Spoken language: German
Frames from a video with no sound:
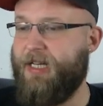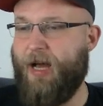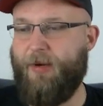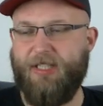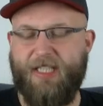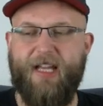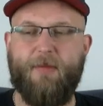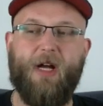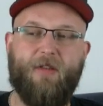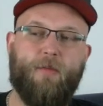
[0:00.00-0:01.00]
aber ich denke
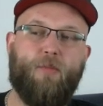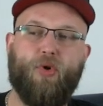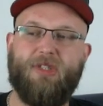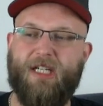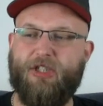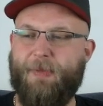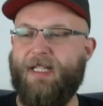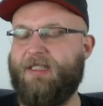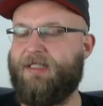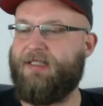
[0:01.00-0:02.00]
mal zum Montag
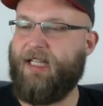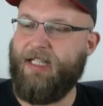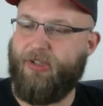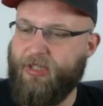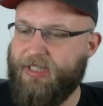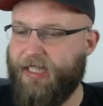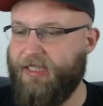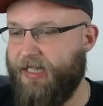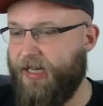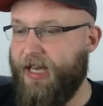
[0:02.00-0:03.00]
spätestens kann ich euch da
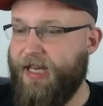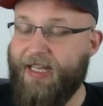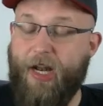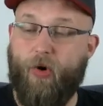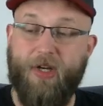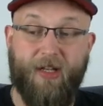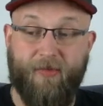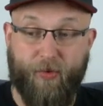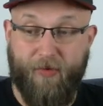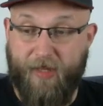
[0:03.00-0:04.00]
die genaueren
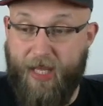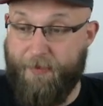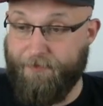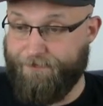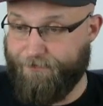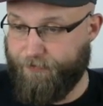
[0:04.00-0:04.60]
Infos geben.